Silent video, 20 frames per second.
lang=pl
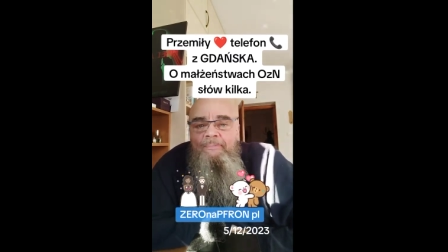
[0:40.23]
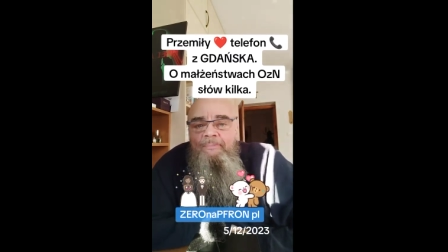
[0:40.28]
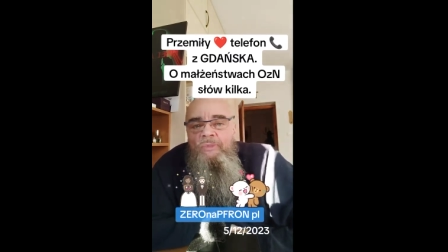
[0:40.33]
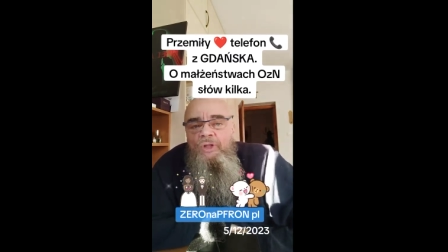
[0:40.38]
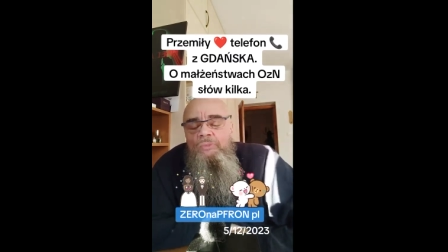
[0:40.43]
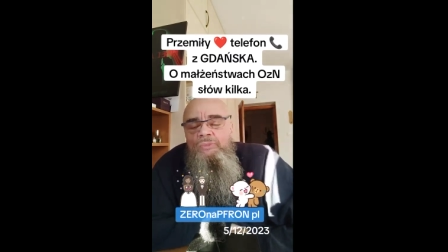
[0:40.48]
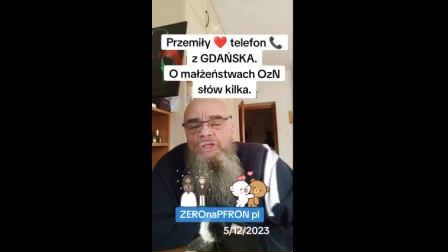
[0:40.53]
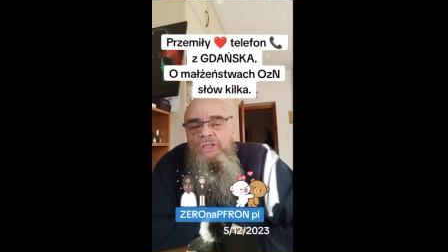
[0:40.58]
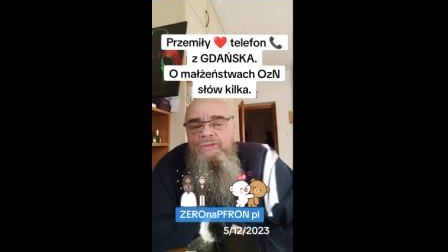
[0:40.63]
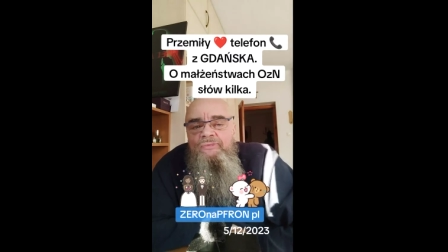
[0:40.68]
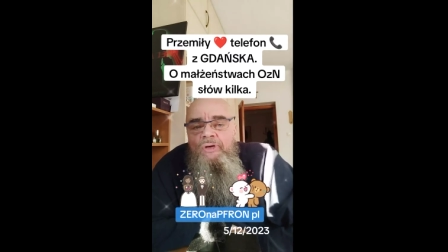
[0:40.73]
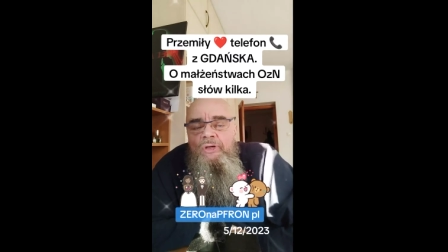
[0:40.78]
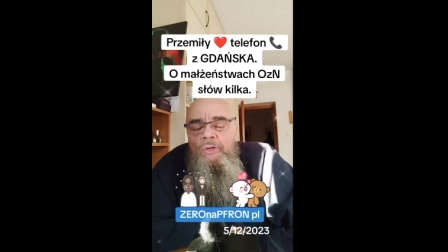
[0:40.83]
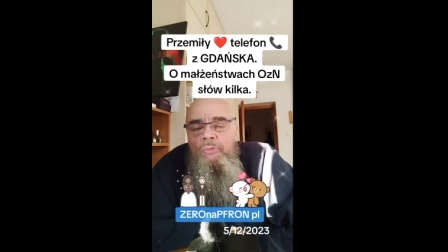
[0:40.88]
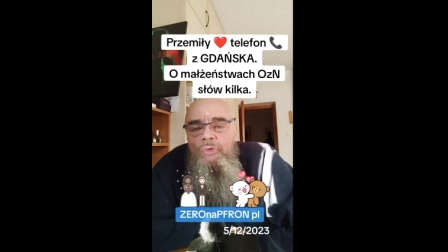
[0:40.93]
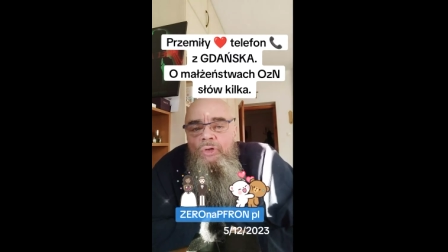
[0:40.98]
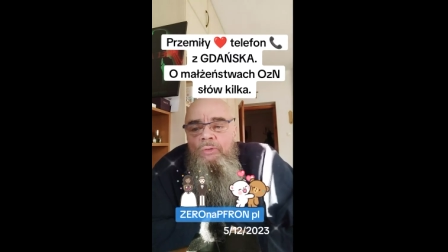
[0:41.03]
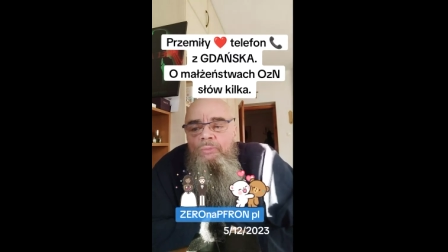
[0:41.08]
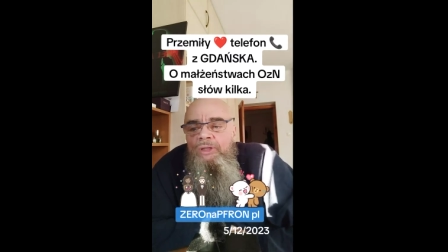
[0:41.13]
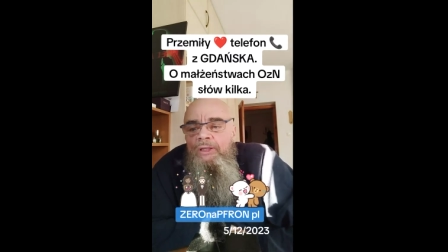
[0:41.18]
Dobrze, dzwonił
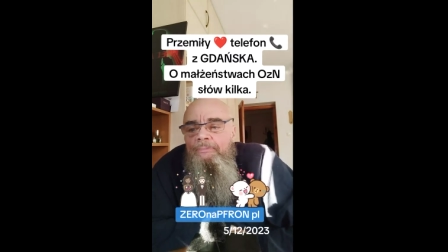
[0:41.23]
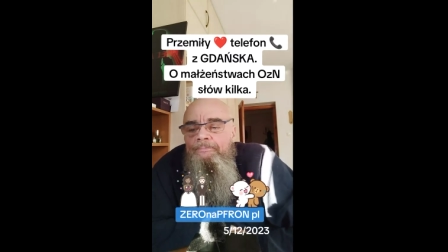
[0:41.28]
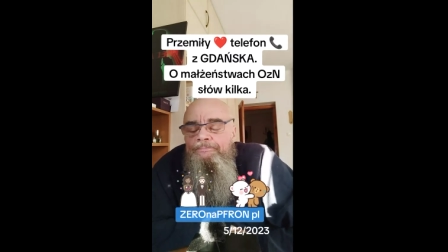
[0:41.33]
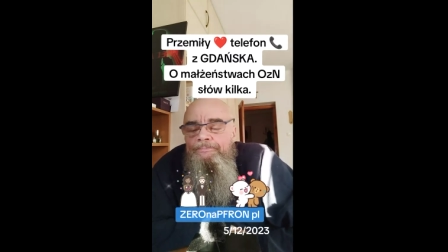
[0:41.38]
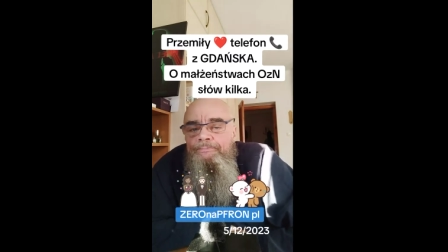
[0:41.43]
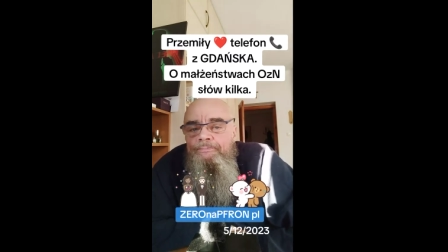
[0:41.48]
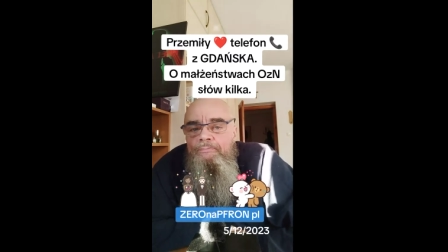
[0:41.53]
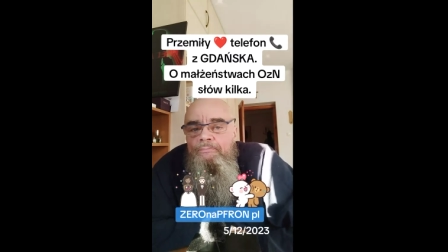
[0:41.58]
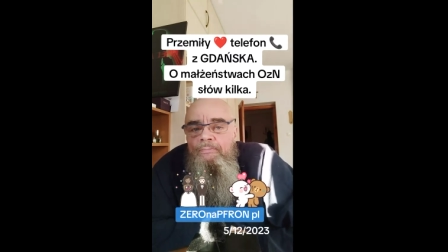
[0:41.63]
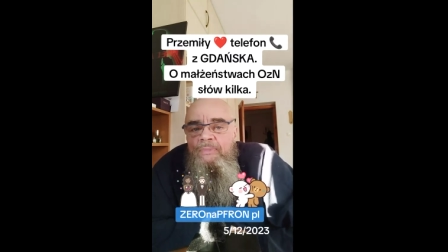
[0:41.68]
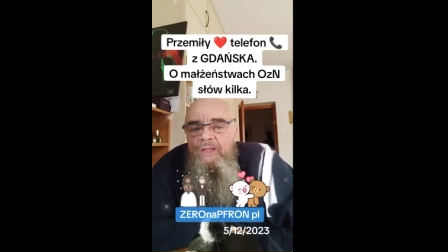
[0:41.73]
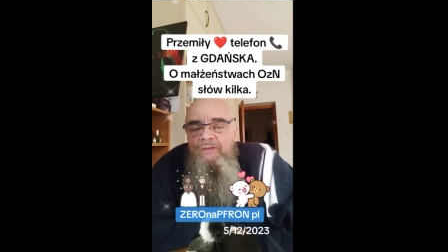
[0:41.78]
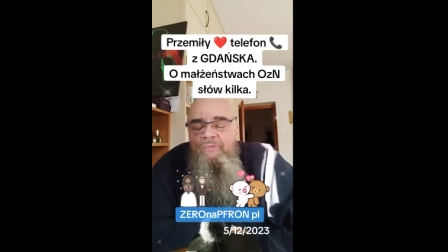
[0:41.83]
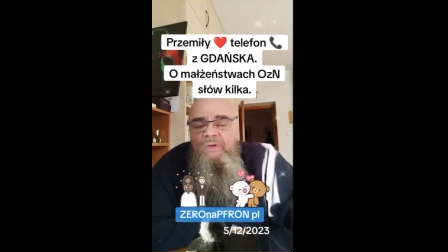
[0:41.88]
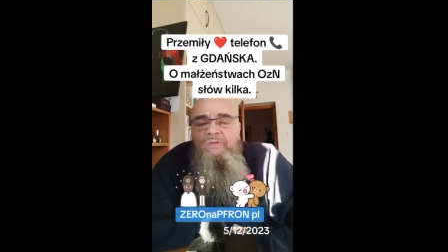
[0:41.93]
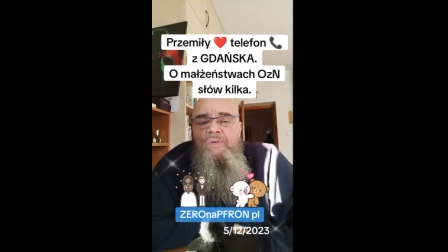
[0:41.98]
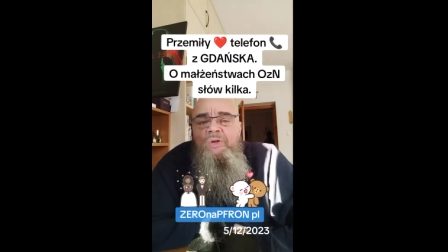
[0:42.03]
do mnie i w pewnym